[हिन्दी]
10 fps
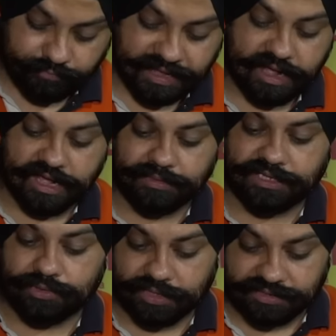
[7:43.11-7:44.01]
मैं खा के
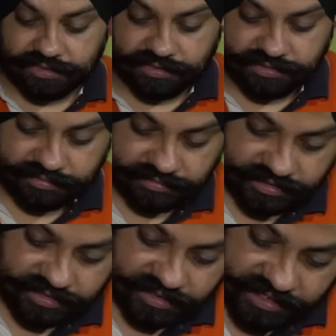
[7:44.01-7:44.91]
बताता हूँ कैसा टेस्ट
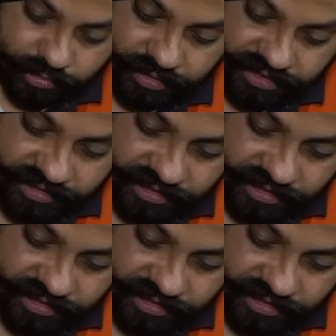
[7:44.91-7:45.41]
एक लगाई थोड़ी सी